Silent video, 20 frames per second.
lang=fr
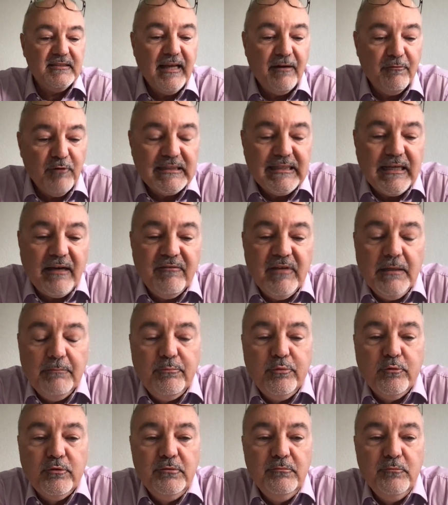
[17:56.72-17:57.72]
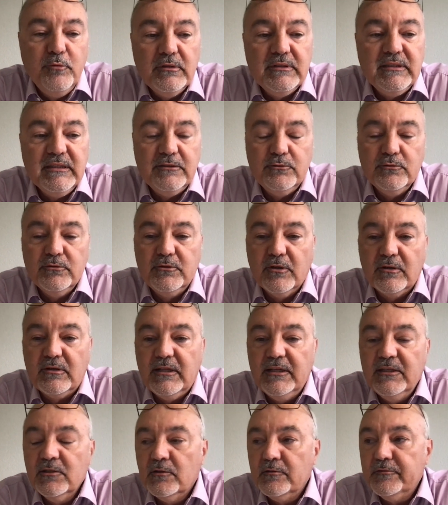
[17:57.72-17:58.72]
d'avoir travaillé pour une multitude de
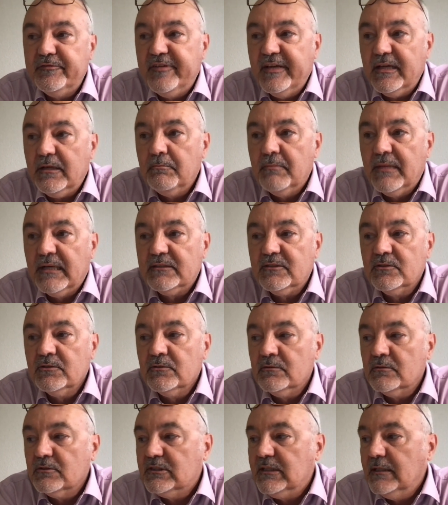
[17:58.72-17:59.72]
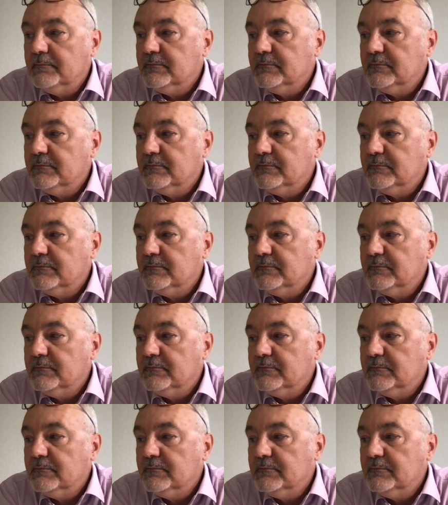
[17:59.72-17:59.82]
clients fait que maintenant, c'est